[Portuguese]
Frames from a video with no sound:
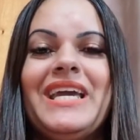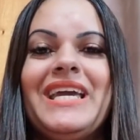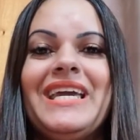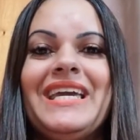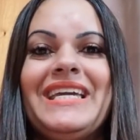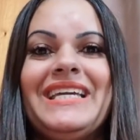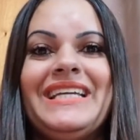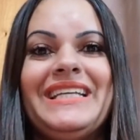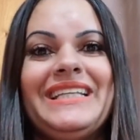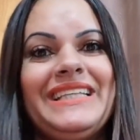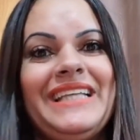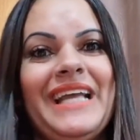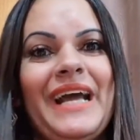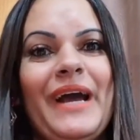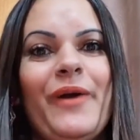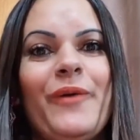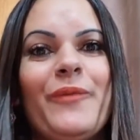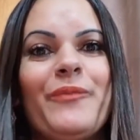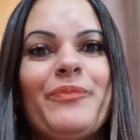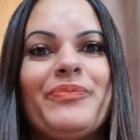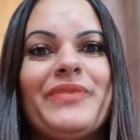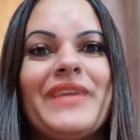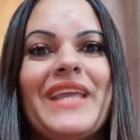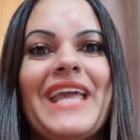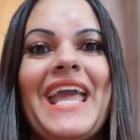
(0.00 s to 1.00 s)

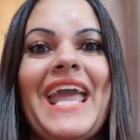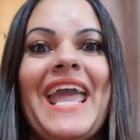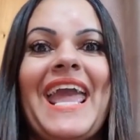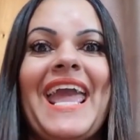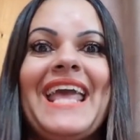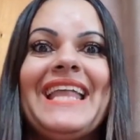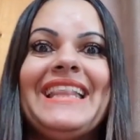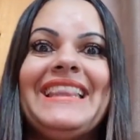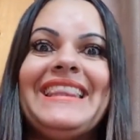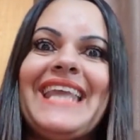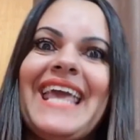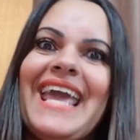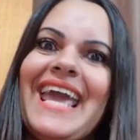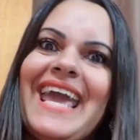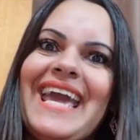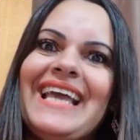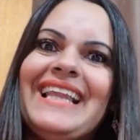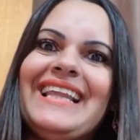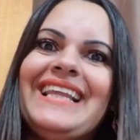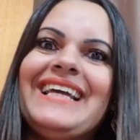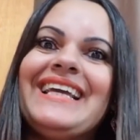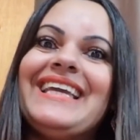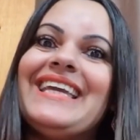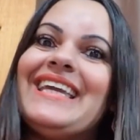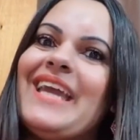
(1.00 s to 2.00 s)
Então, é
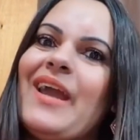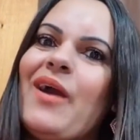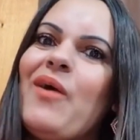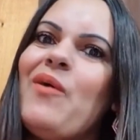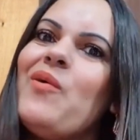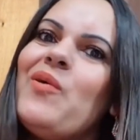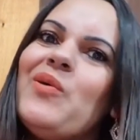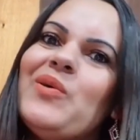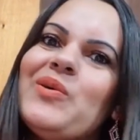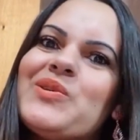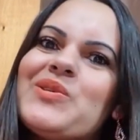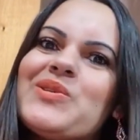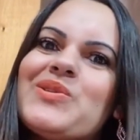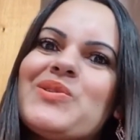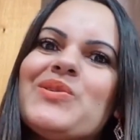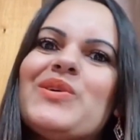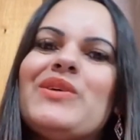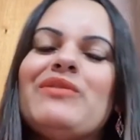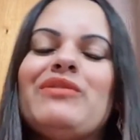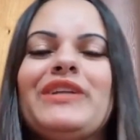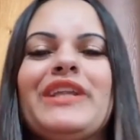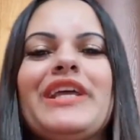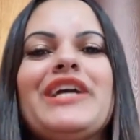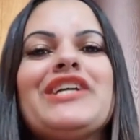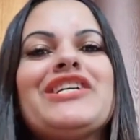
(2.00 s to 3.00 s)
dela que eu uso.
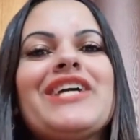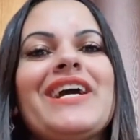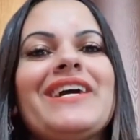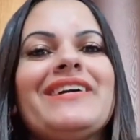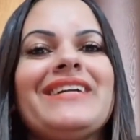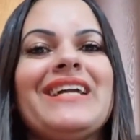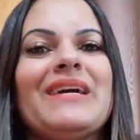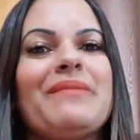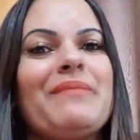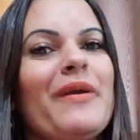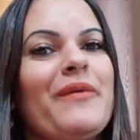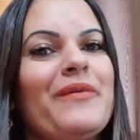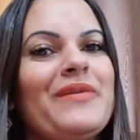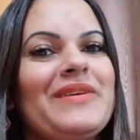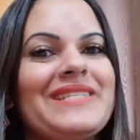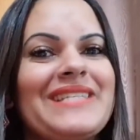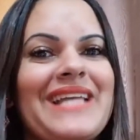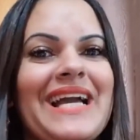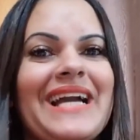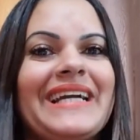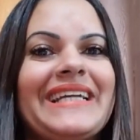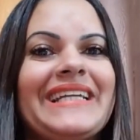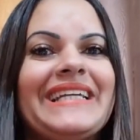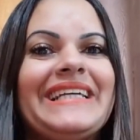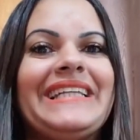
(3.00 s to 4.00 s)
Eu vou deixar também o
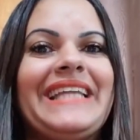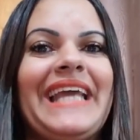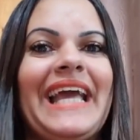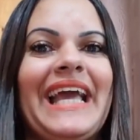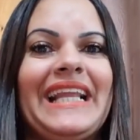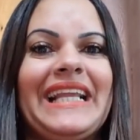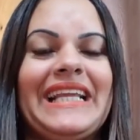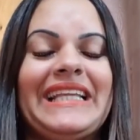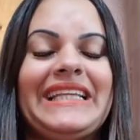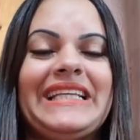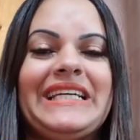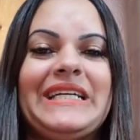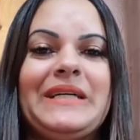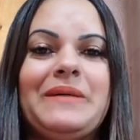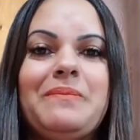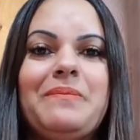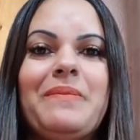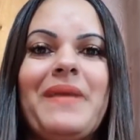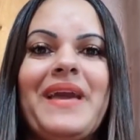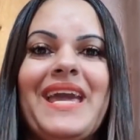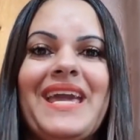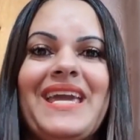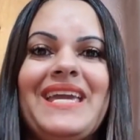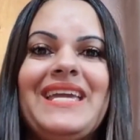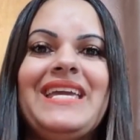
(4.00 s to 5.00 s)
Instagram dela
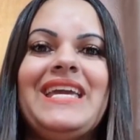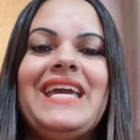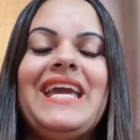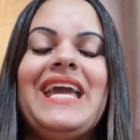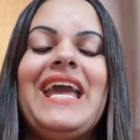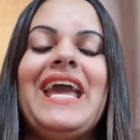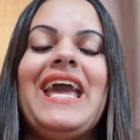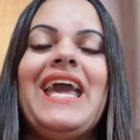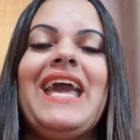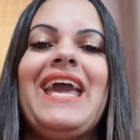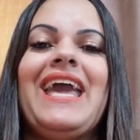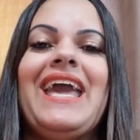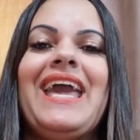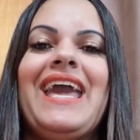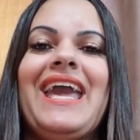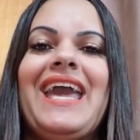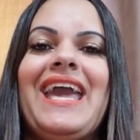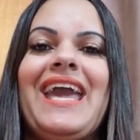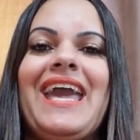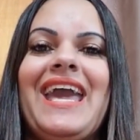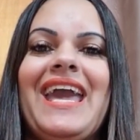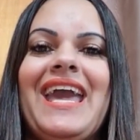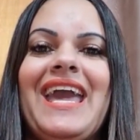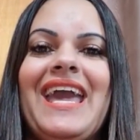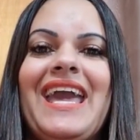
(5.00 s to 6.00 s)
também
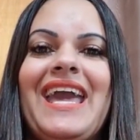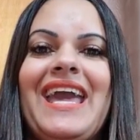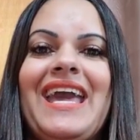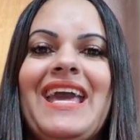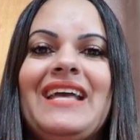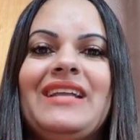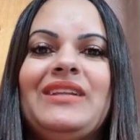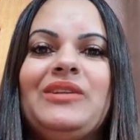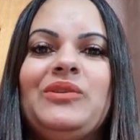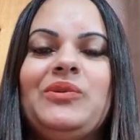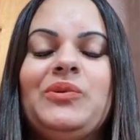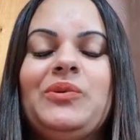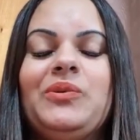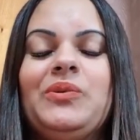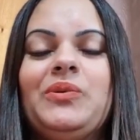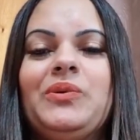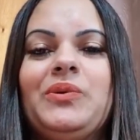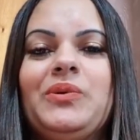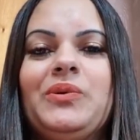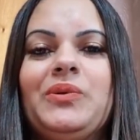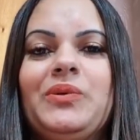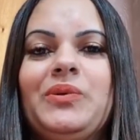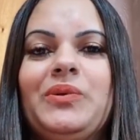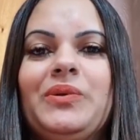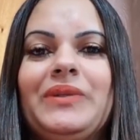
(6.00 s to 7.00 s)
é,
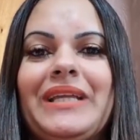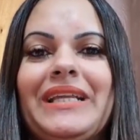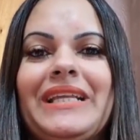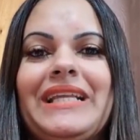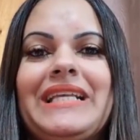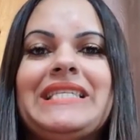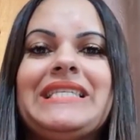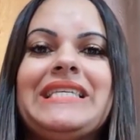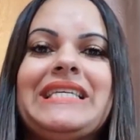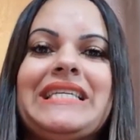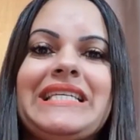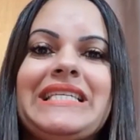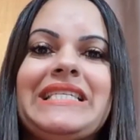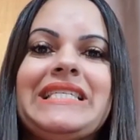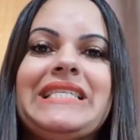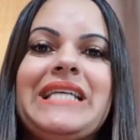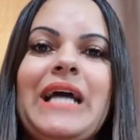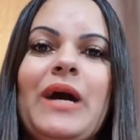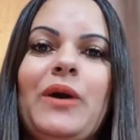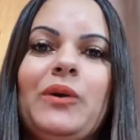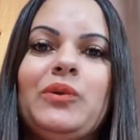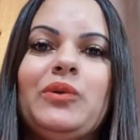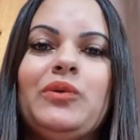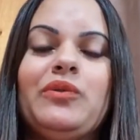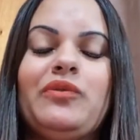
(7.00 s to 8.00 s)
no, na
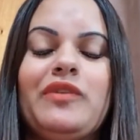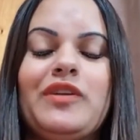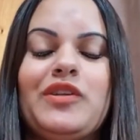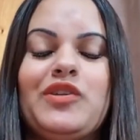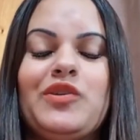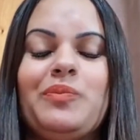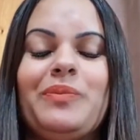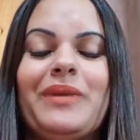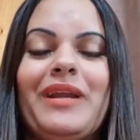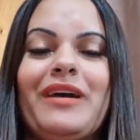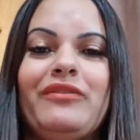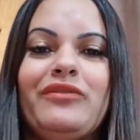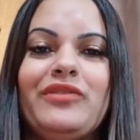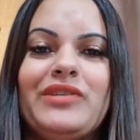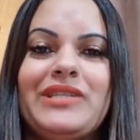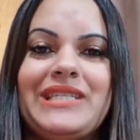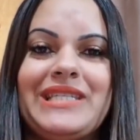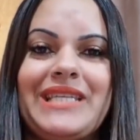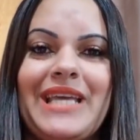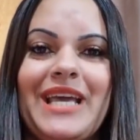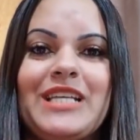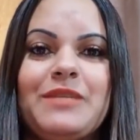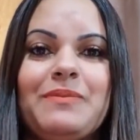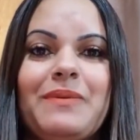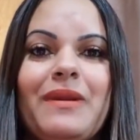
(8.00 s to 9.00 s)
descrição do vídeo para
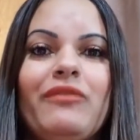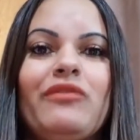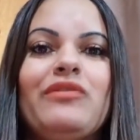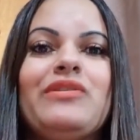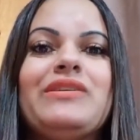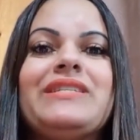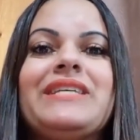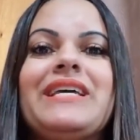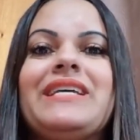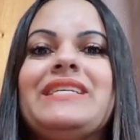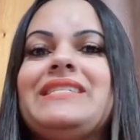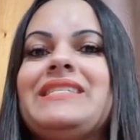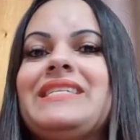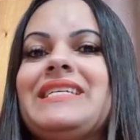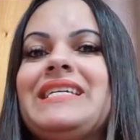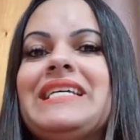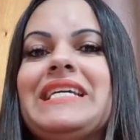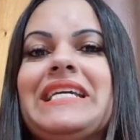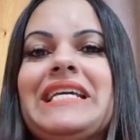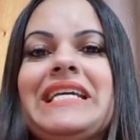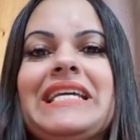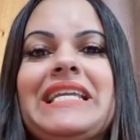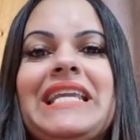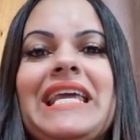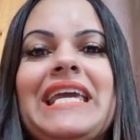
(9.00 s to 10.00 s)
vocês, para vocês
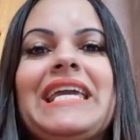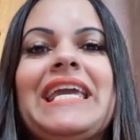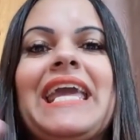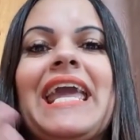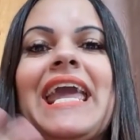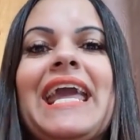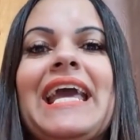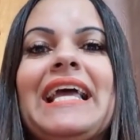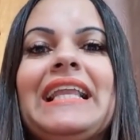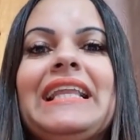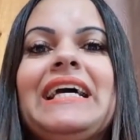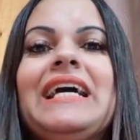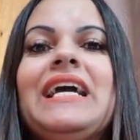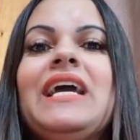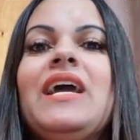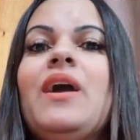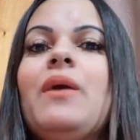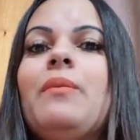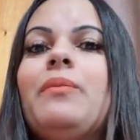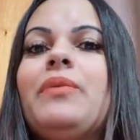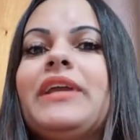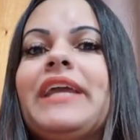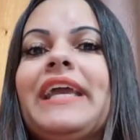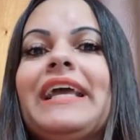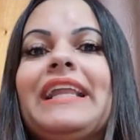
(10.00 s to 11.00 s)
seguirem ela,
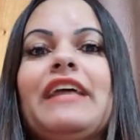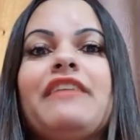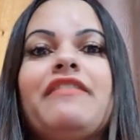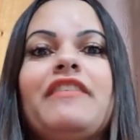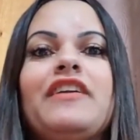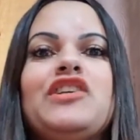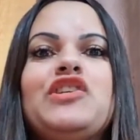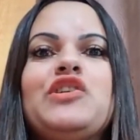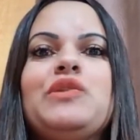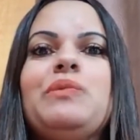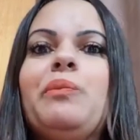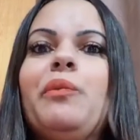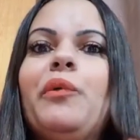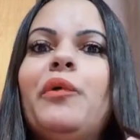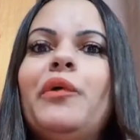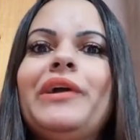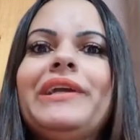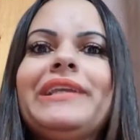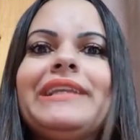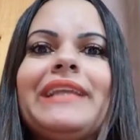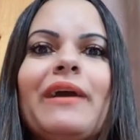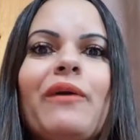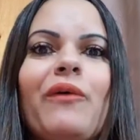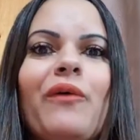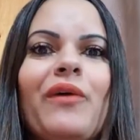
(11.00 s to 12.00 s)
porque ela vende
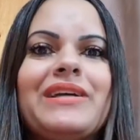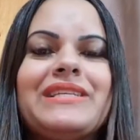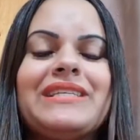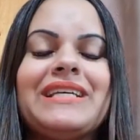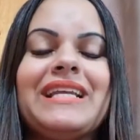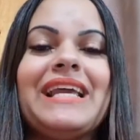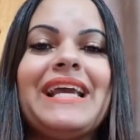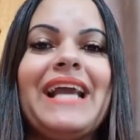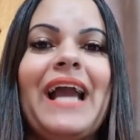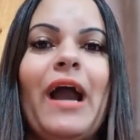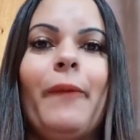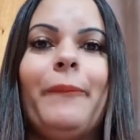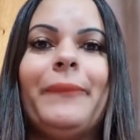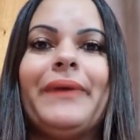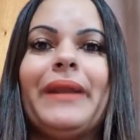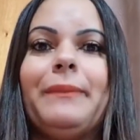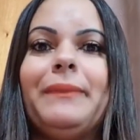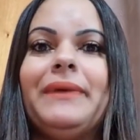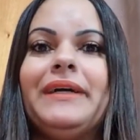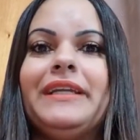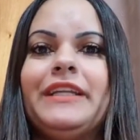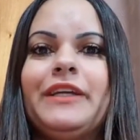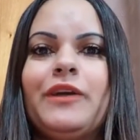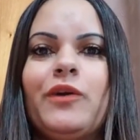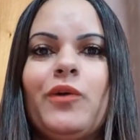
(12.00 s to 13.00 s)
muita coisa legal para
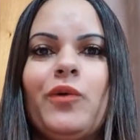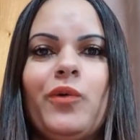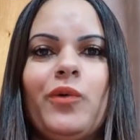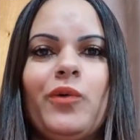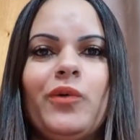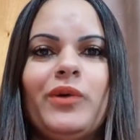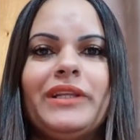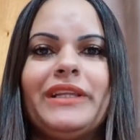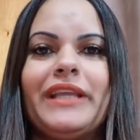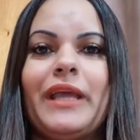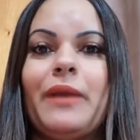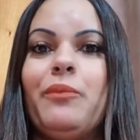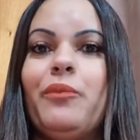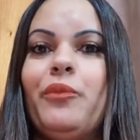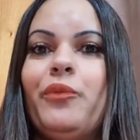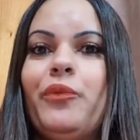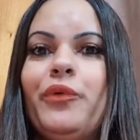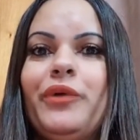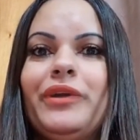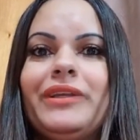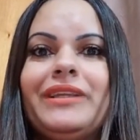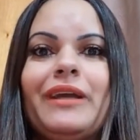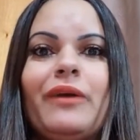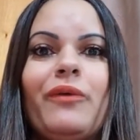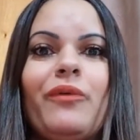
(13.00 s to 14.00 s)
manicure, tem
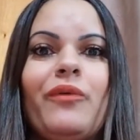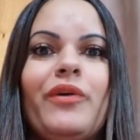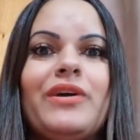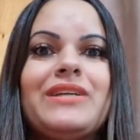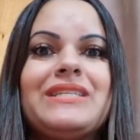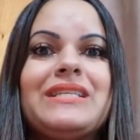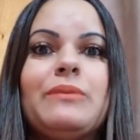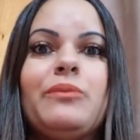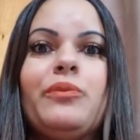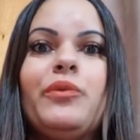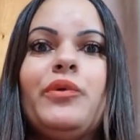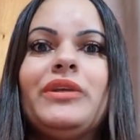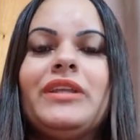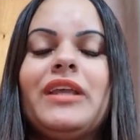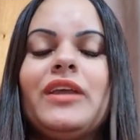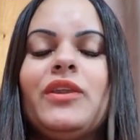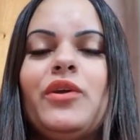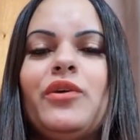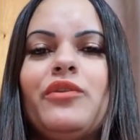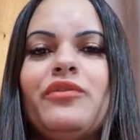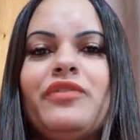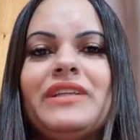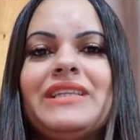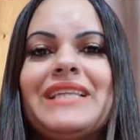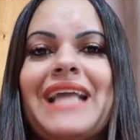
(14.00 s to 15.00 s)
muita coisa, muita
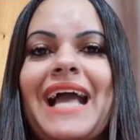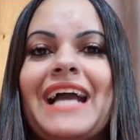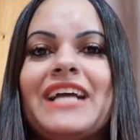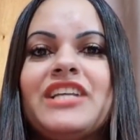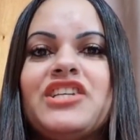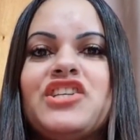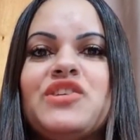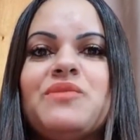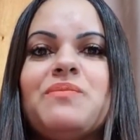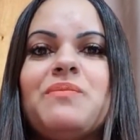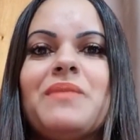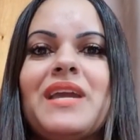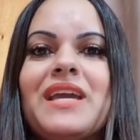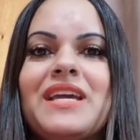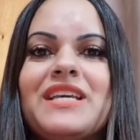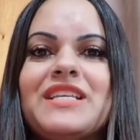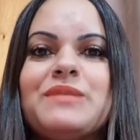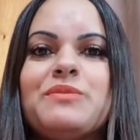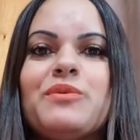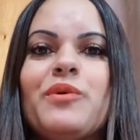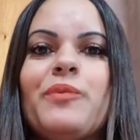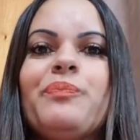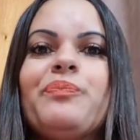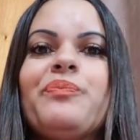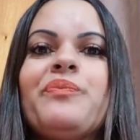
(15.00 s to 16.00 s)
novidade
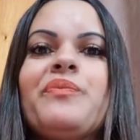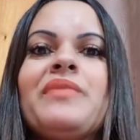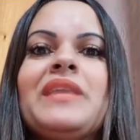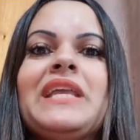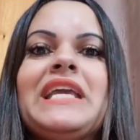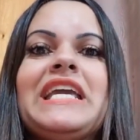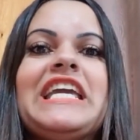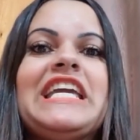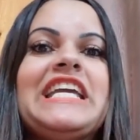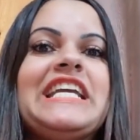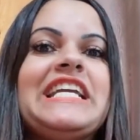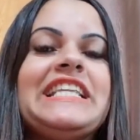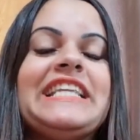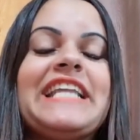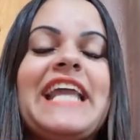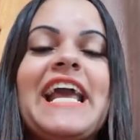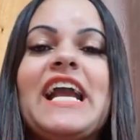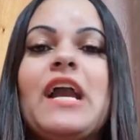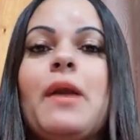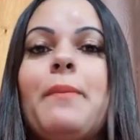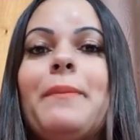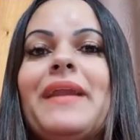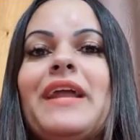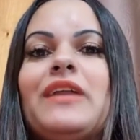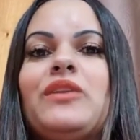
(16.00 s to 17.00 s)
mesmo e
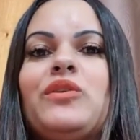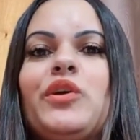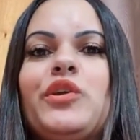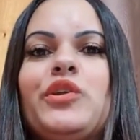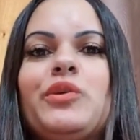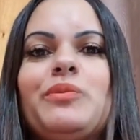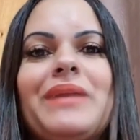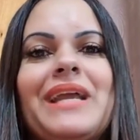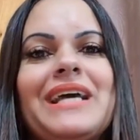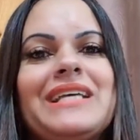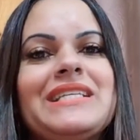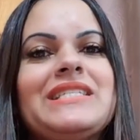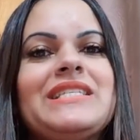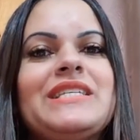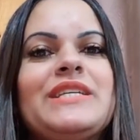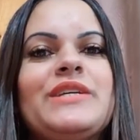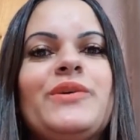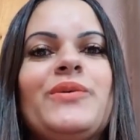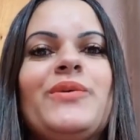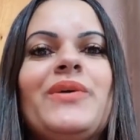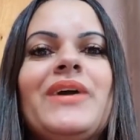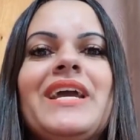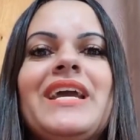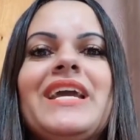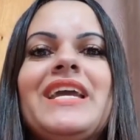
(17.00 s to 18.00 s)
entrega para todo o
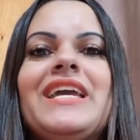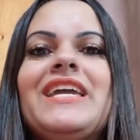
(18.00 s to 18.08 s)
Brasil.